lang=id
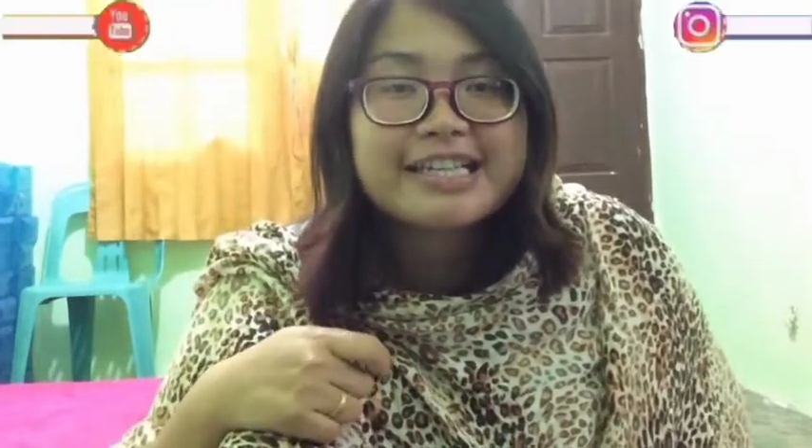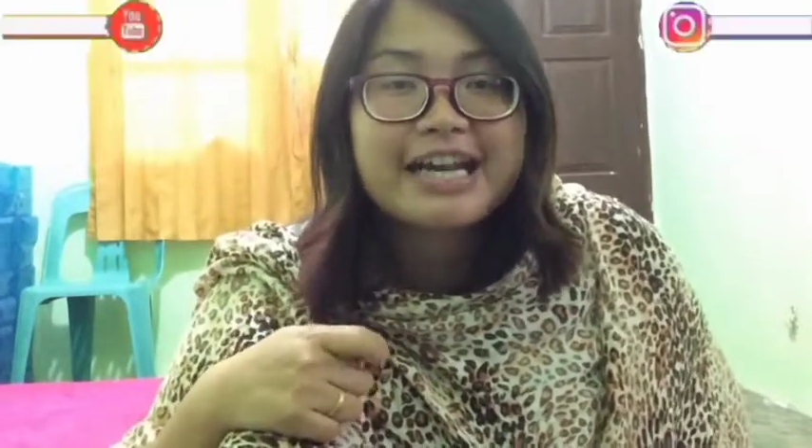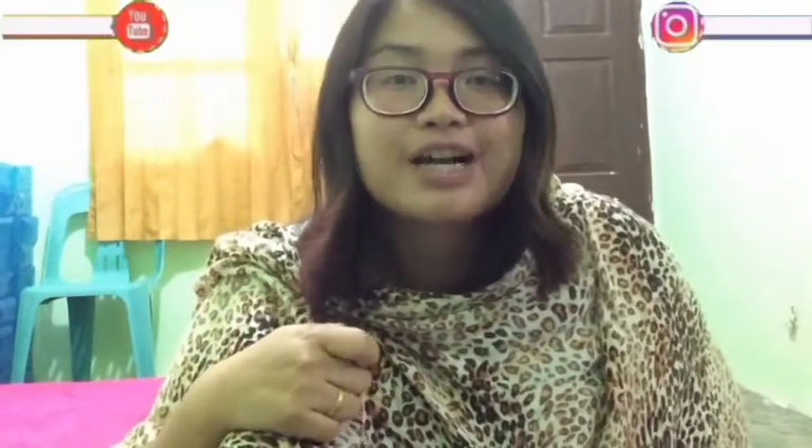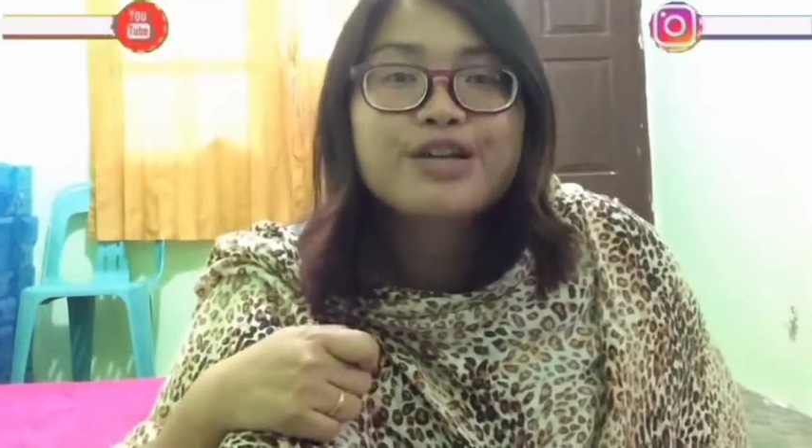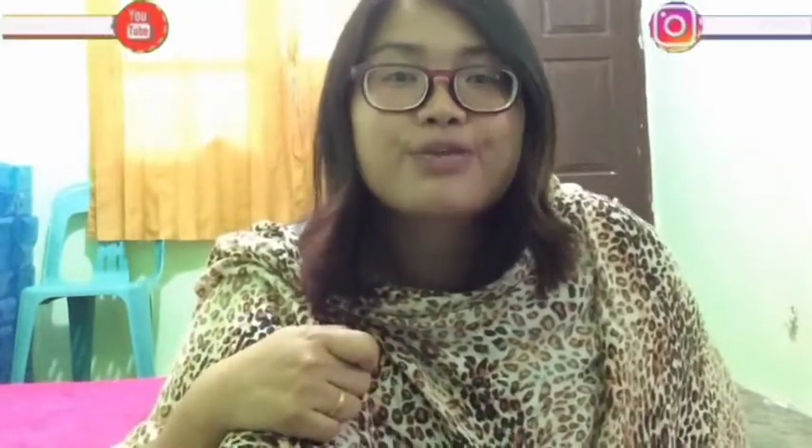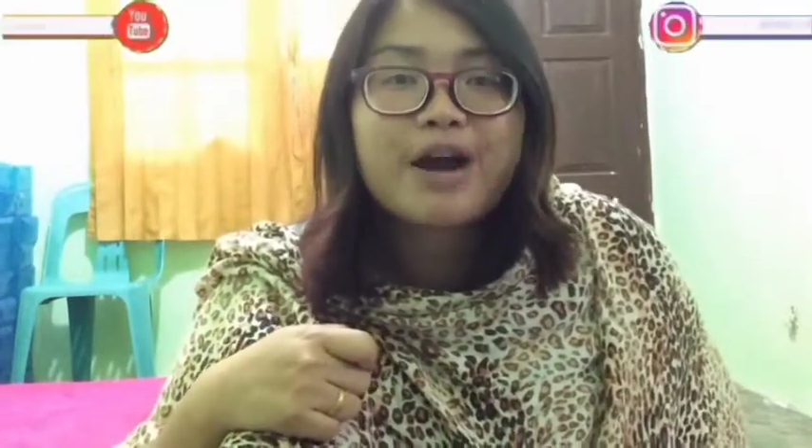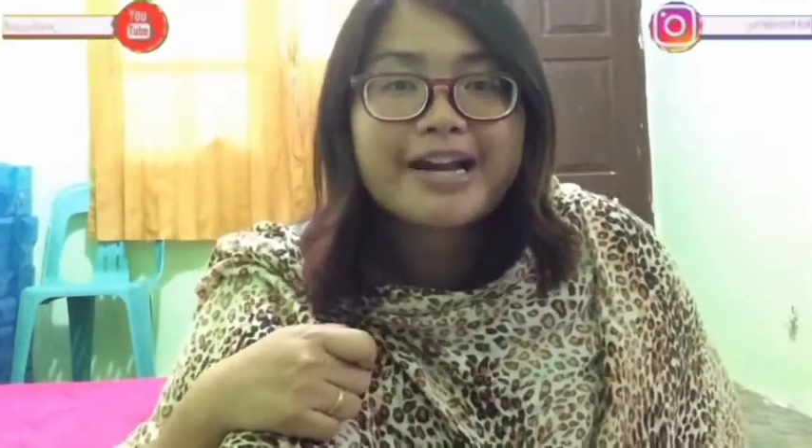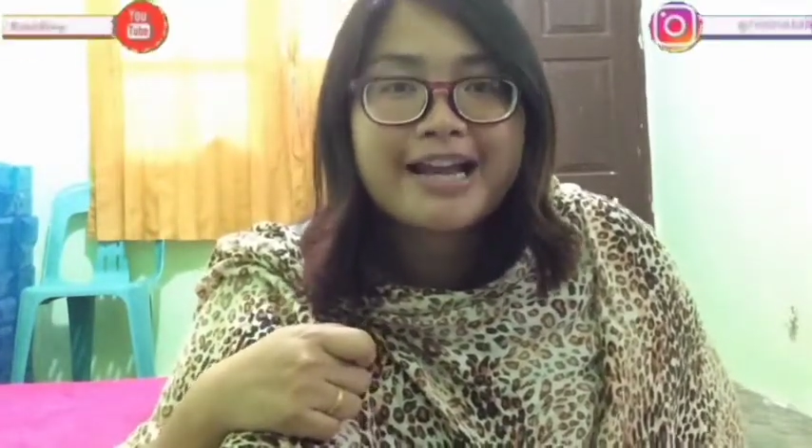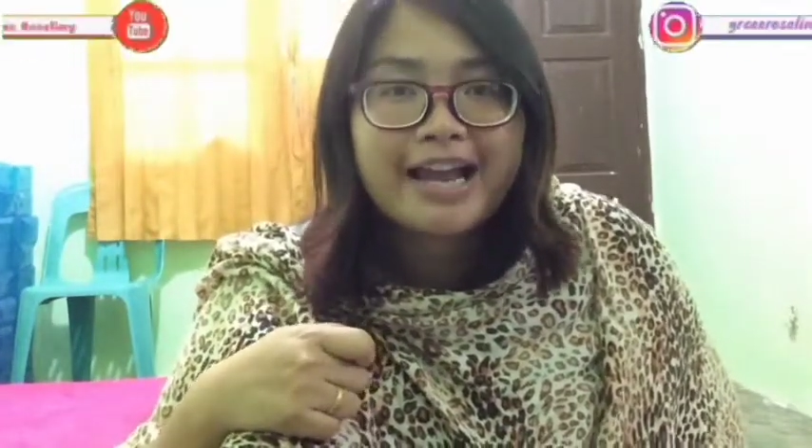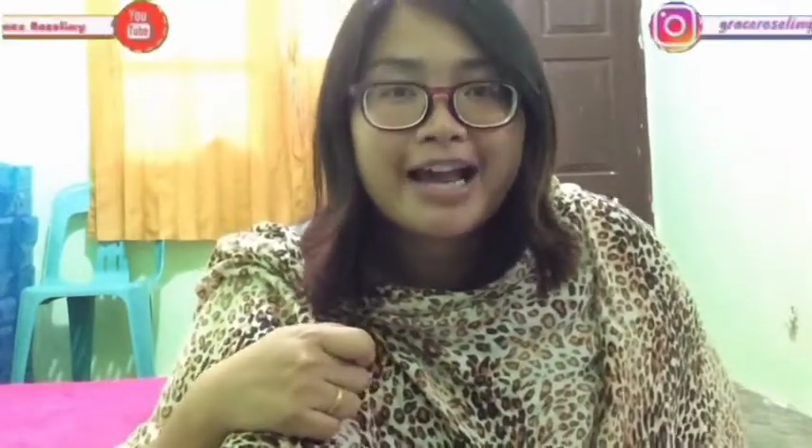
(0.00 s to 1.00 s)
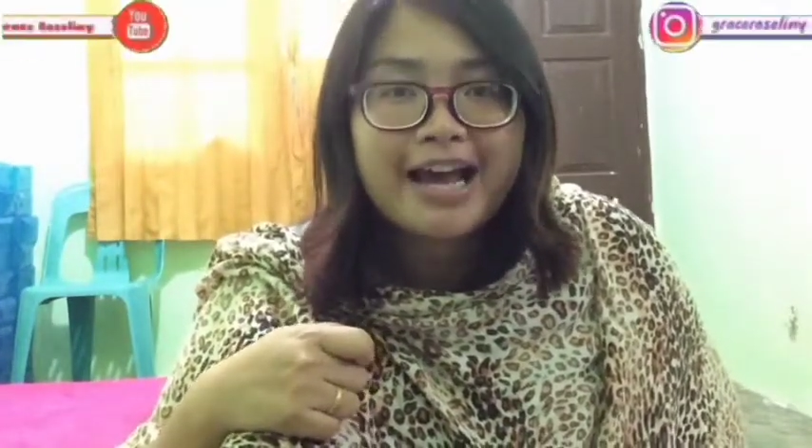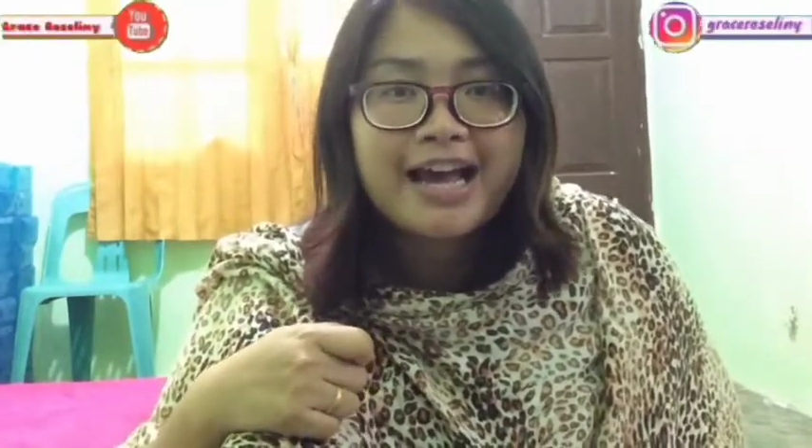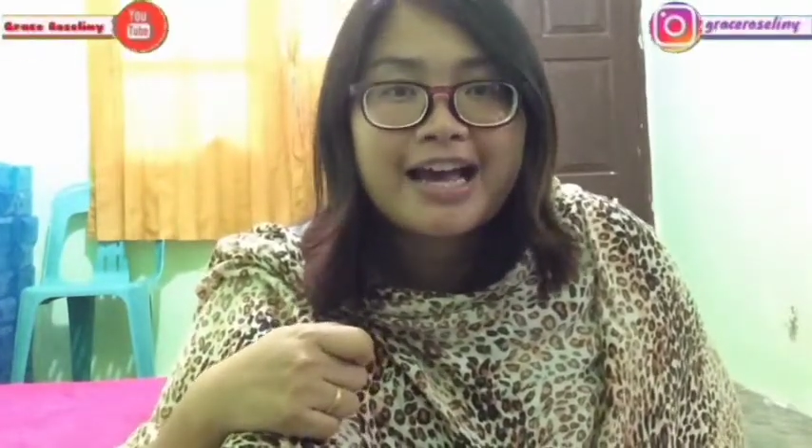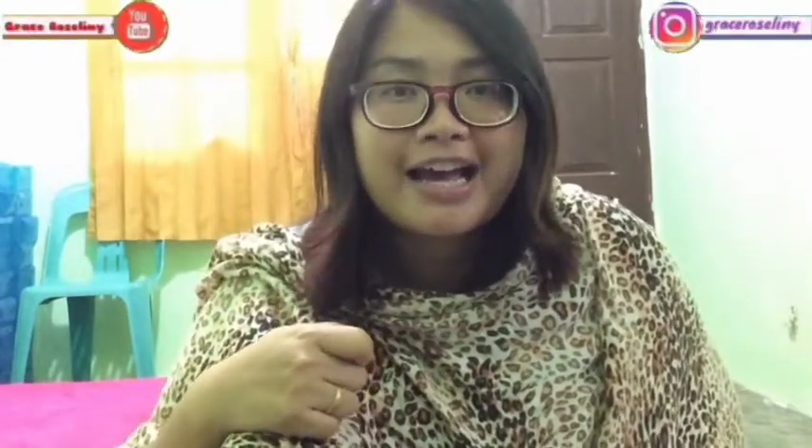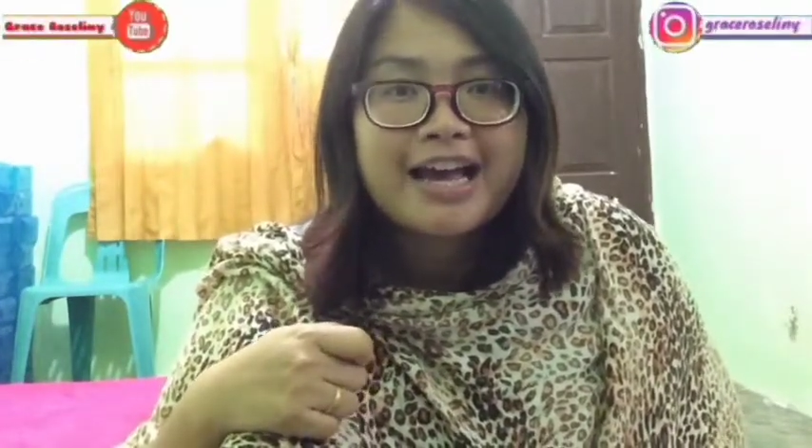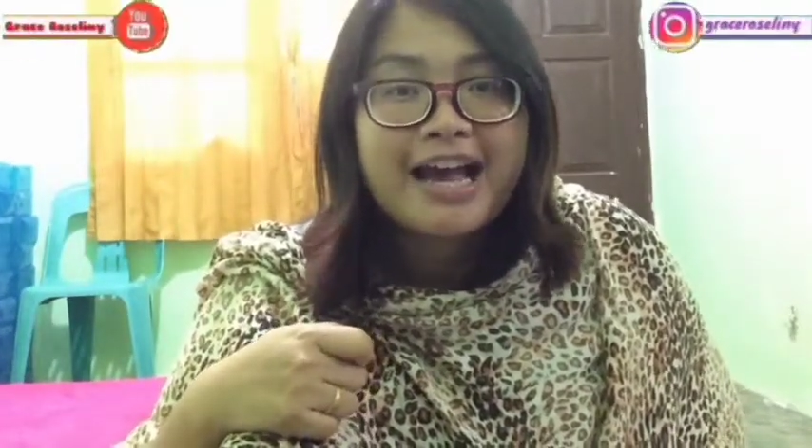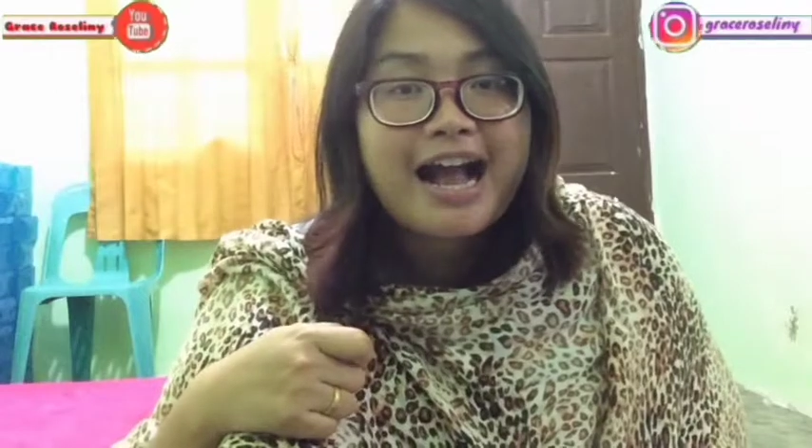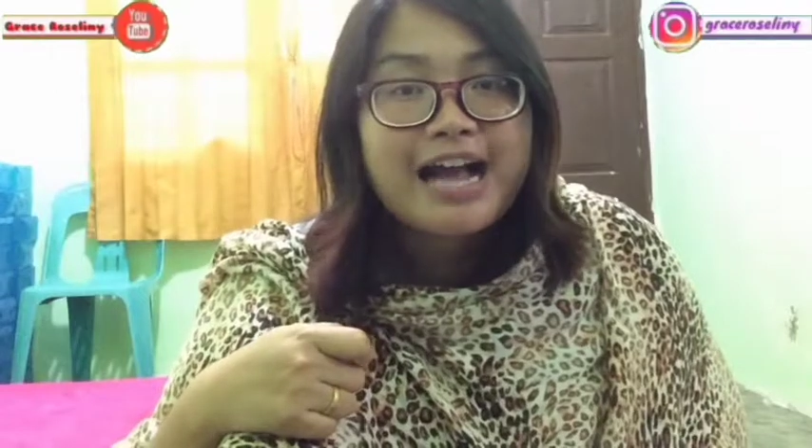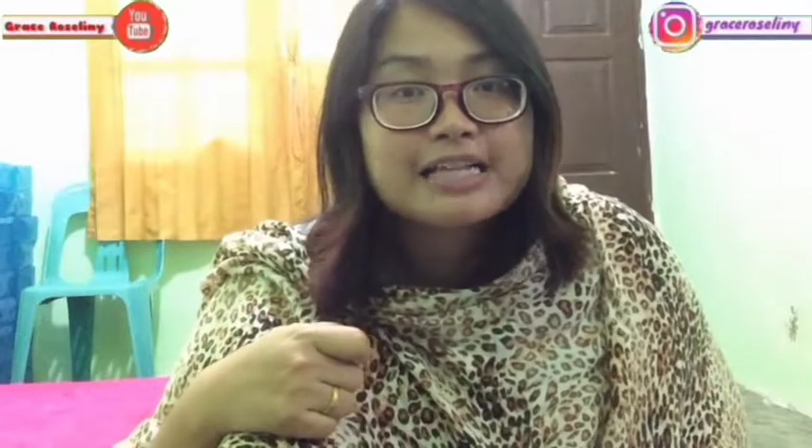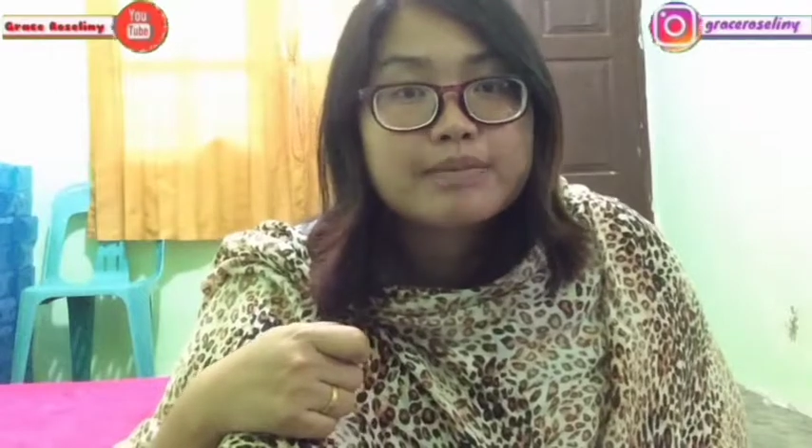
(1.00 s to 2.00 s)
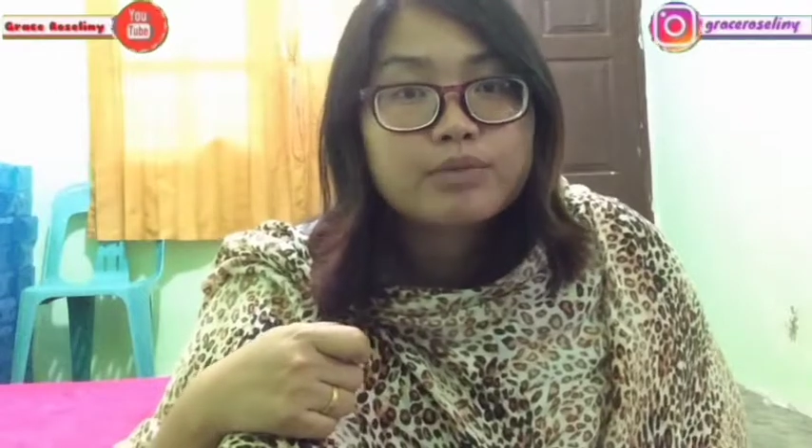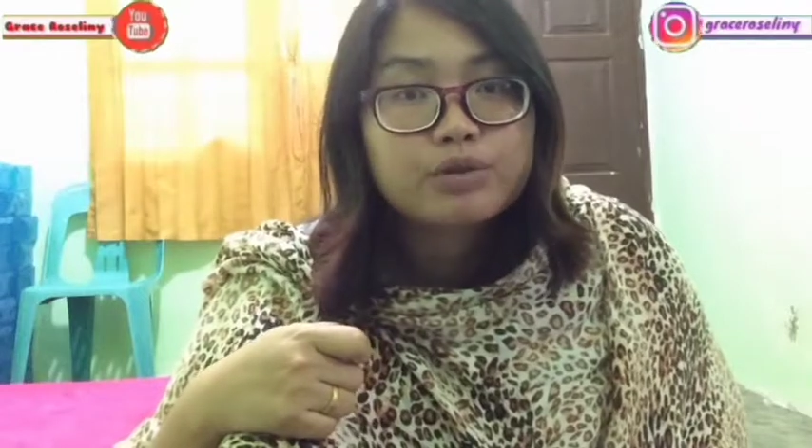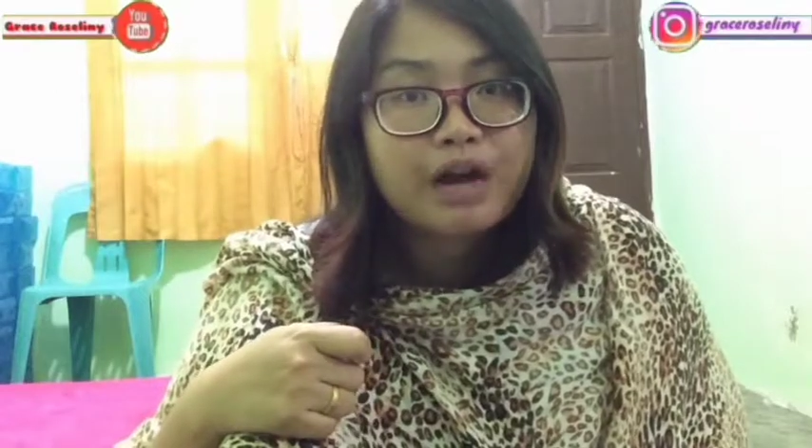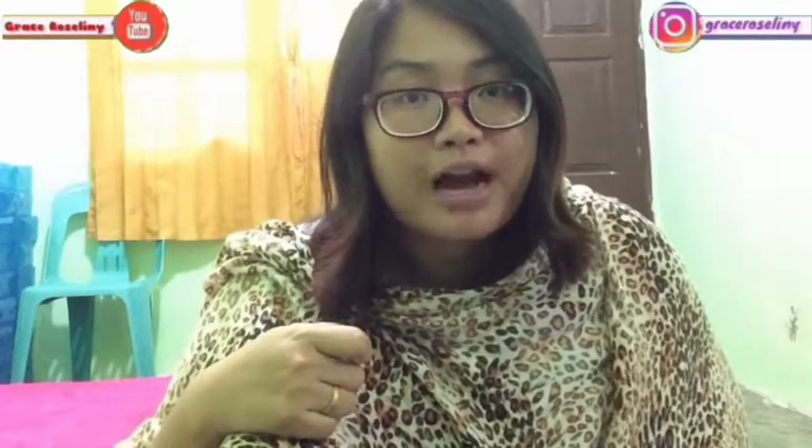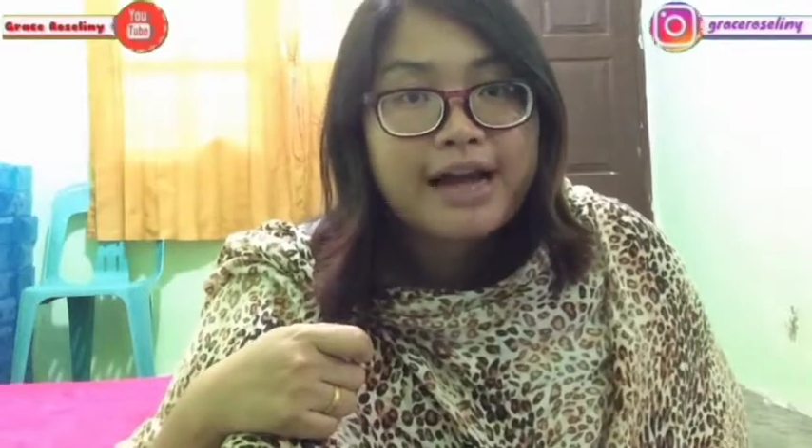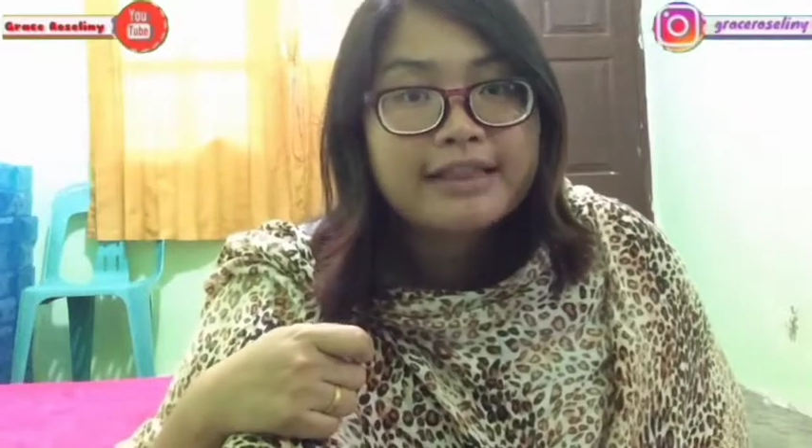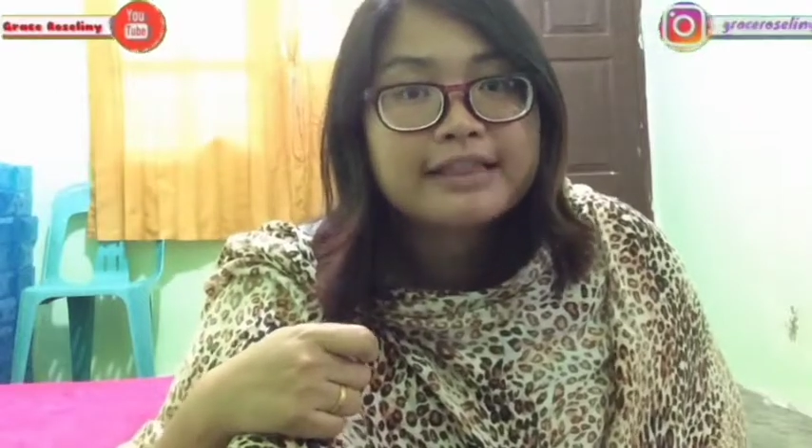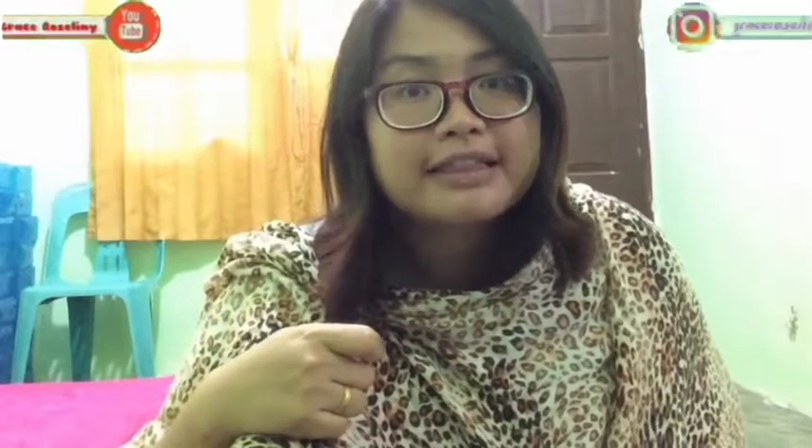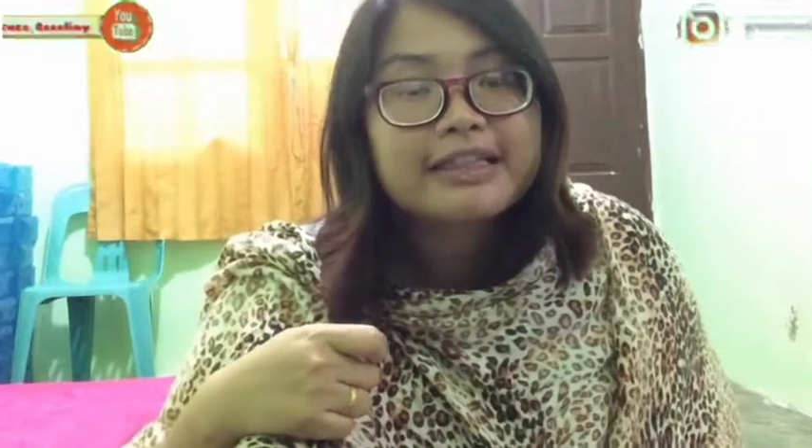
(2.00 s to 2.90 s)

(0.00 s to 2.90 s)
yang kedua adalah asam urat,